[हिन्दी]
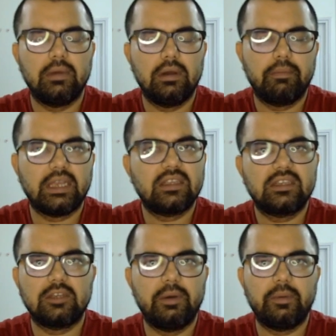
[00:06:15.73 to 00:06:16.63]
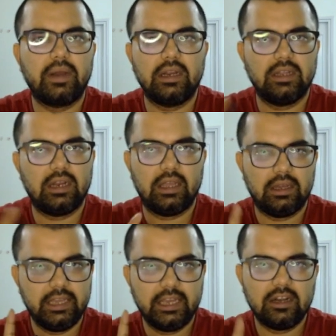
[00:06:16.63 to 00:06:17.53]
पचास के स्पीड पर गाड़ी चलाया
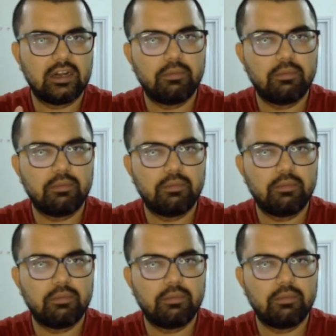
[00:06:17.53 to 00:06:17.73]
एक लीटर